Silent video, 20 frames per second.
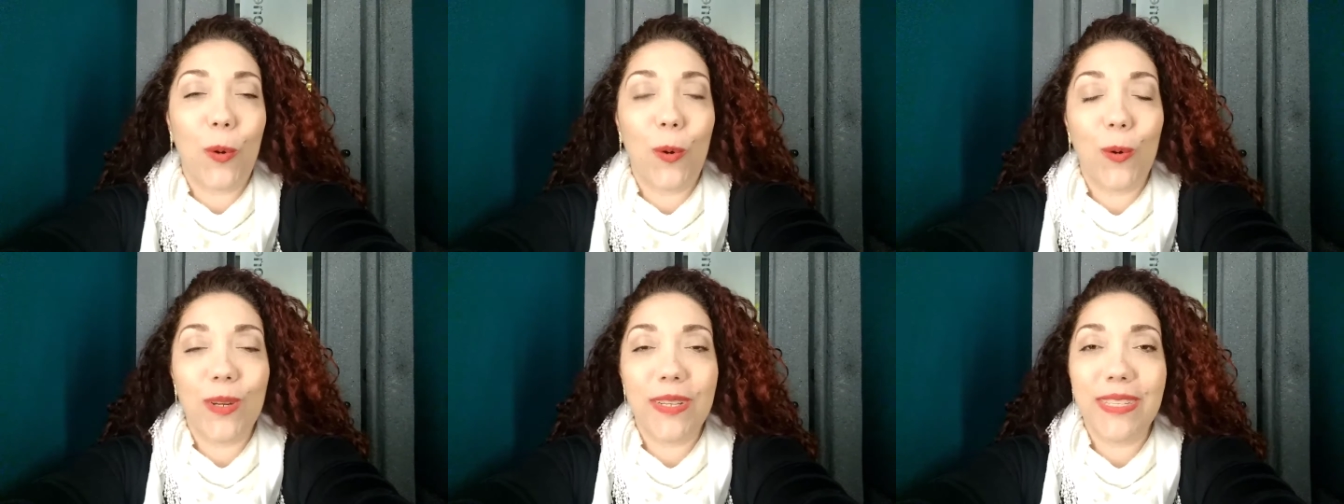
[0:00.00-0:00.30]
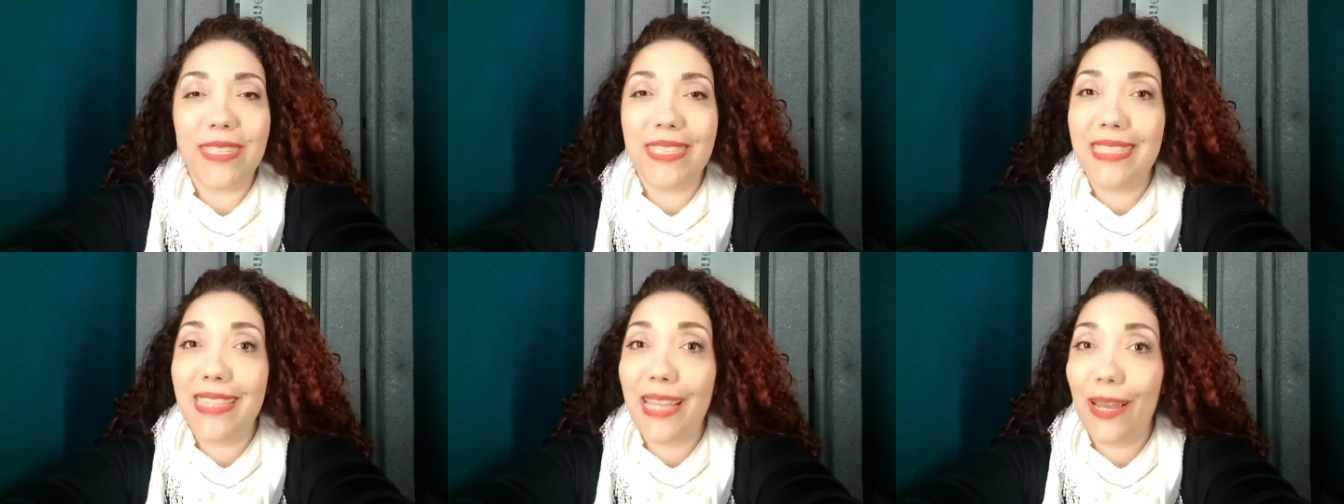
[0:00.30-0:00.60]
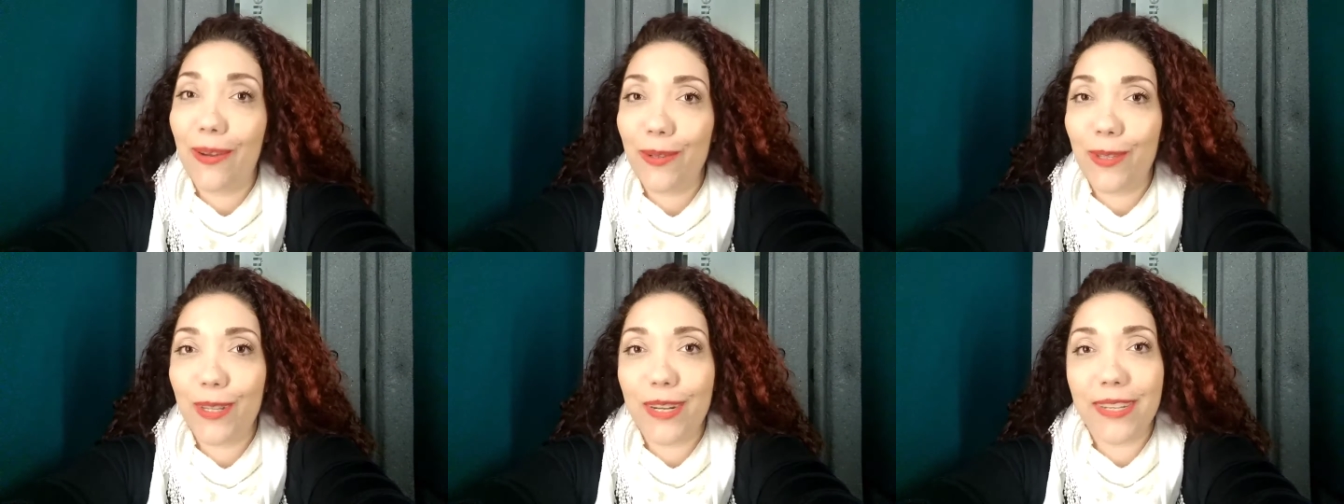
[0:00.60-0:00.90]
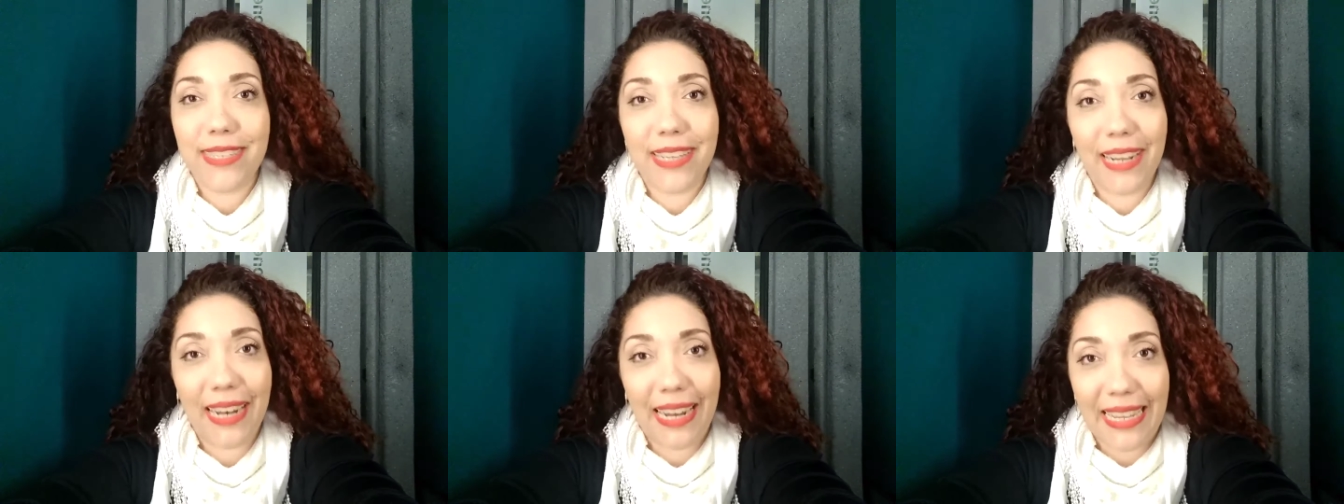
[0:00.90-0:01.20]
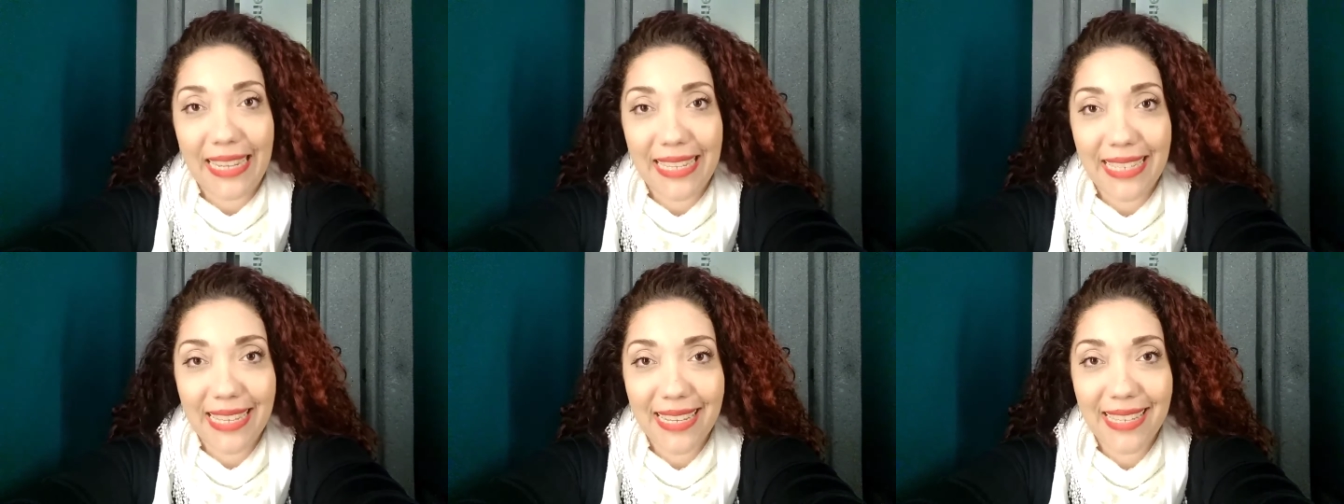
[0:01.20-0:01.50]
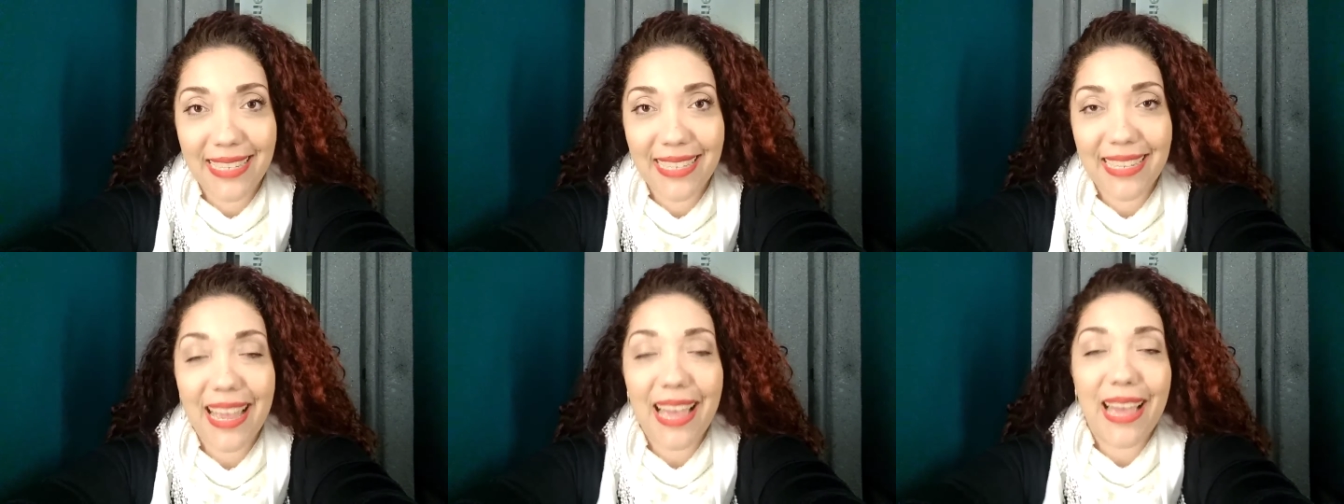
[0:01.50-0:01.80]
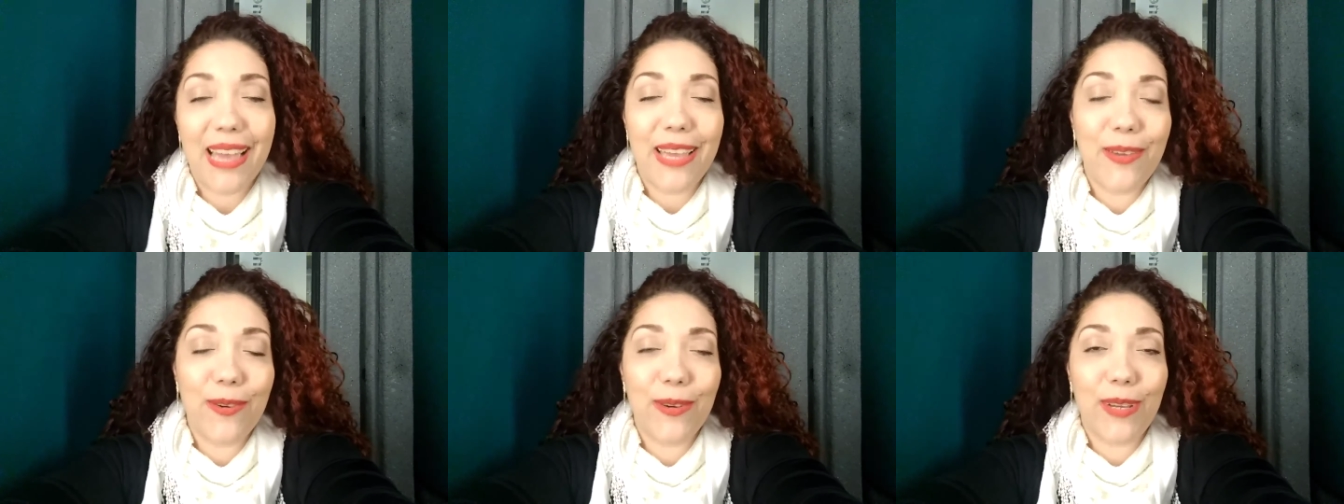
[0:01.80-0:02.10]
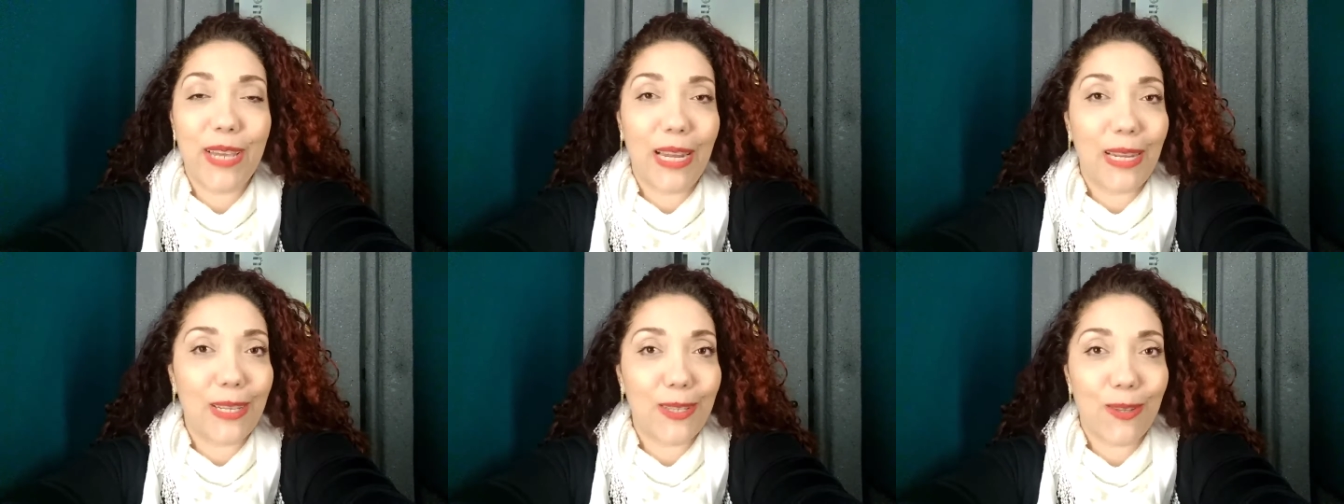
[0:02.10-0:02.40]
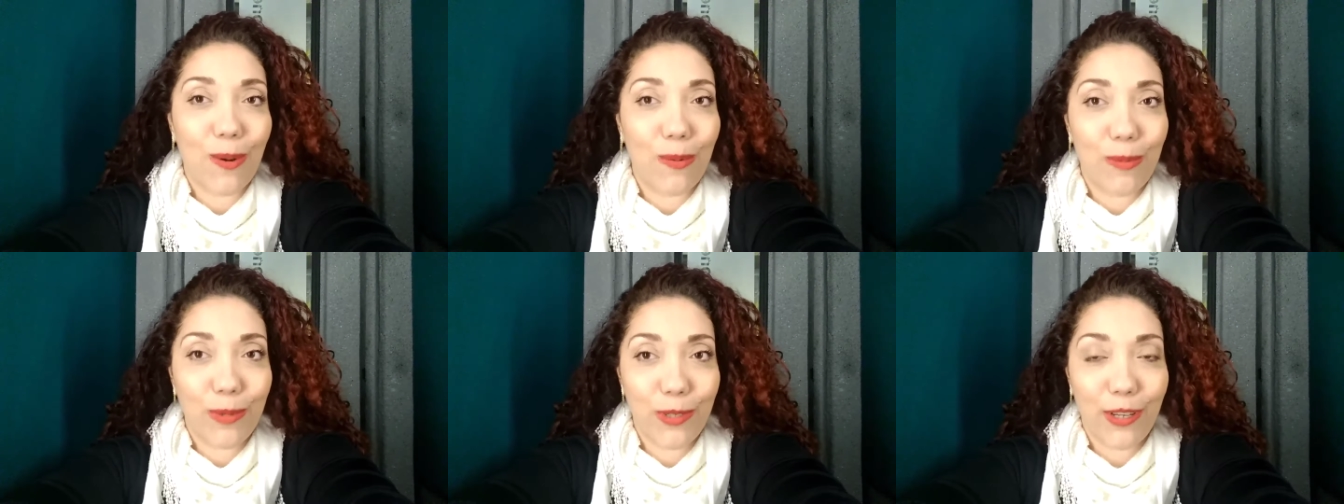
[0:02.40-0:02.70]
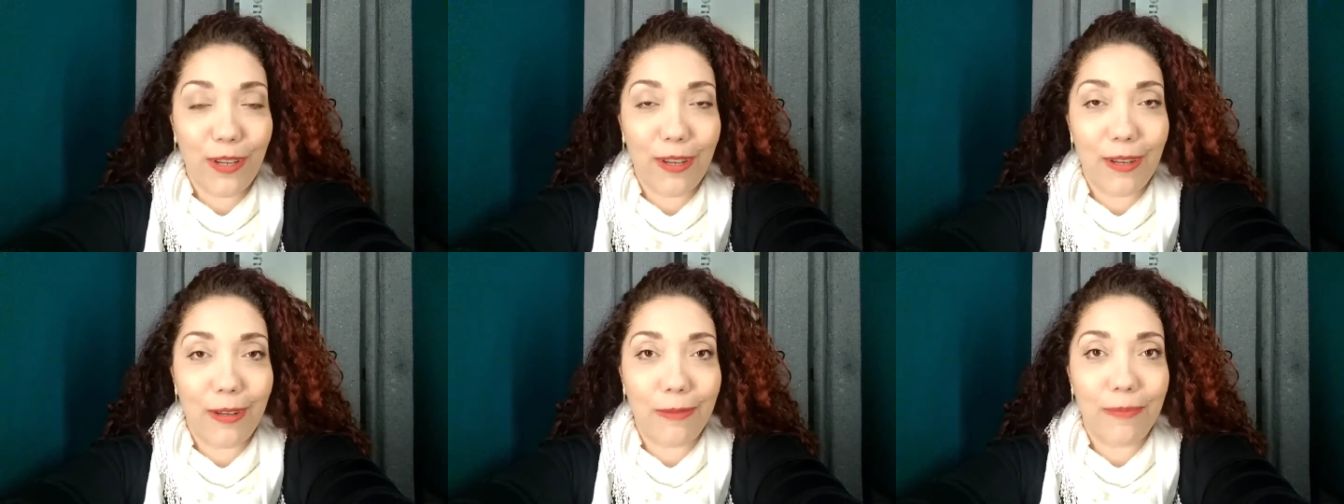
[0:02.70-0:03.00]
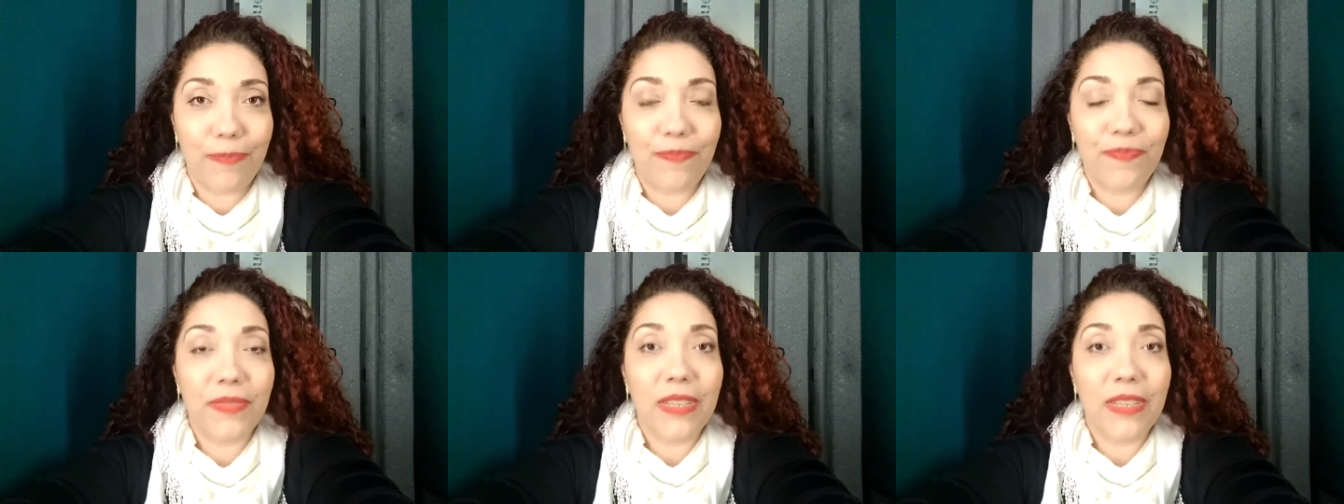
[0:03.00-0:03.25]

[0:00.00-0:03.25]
cores neutras e lisas e o que elas comunicam.